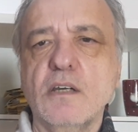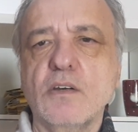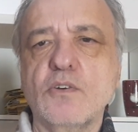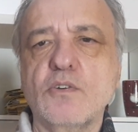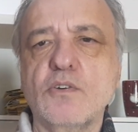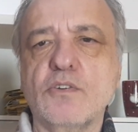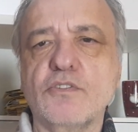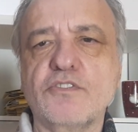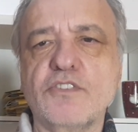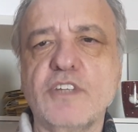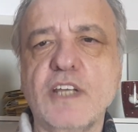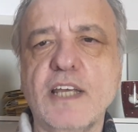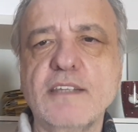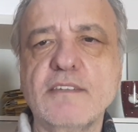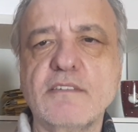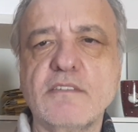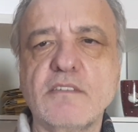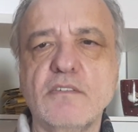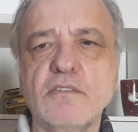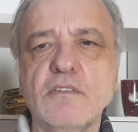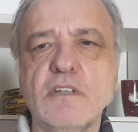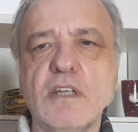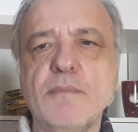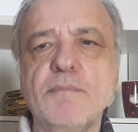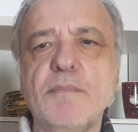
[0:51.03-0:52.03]

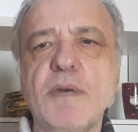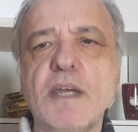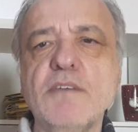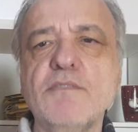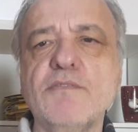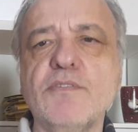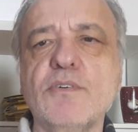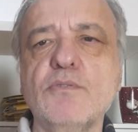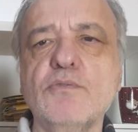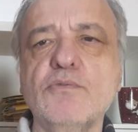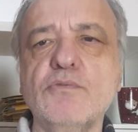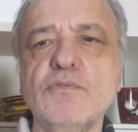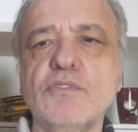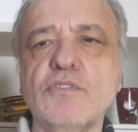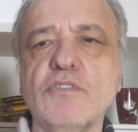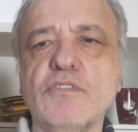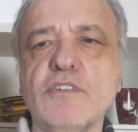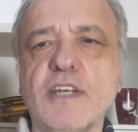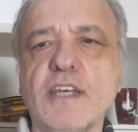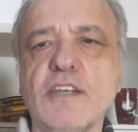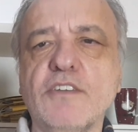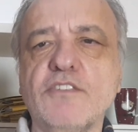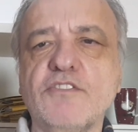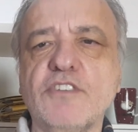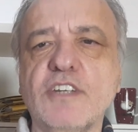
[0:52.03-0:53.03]
Costanzo non ha mai
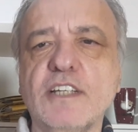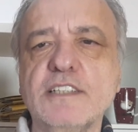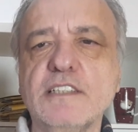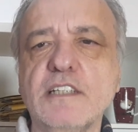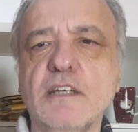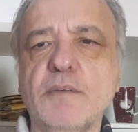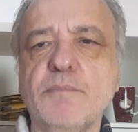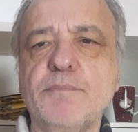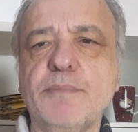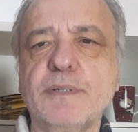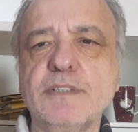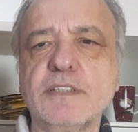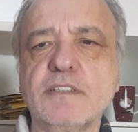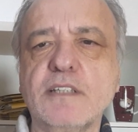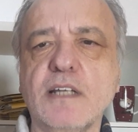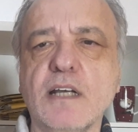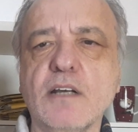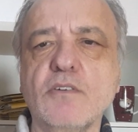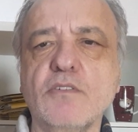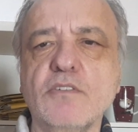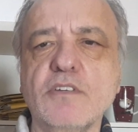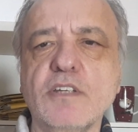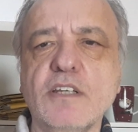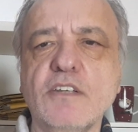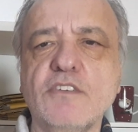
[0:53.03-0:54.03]
voluto essere
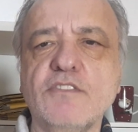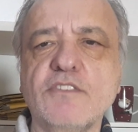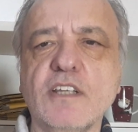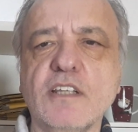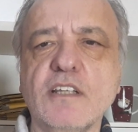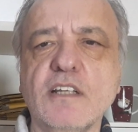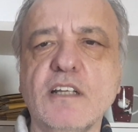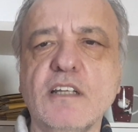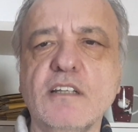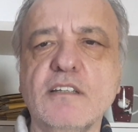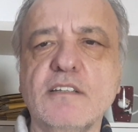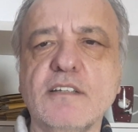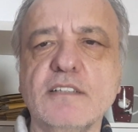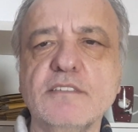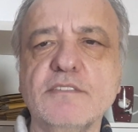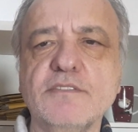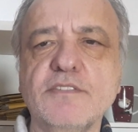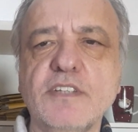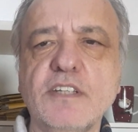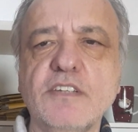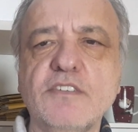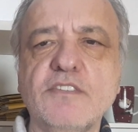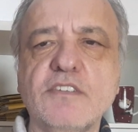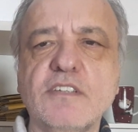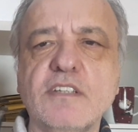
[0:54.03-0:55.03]
protagonista delle
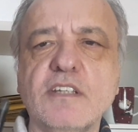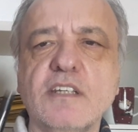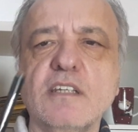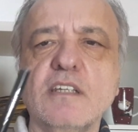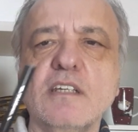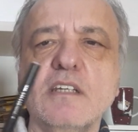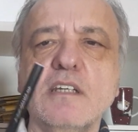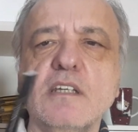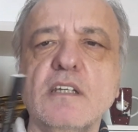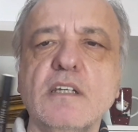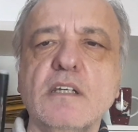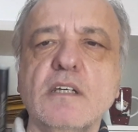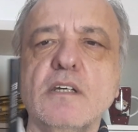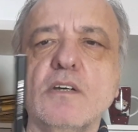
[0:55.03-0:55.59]
interviste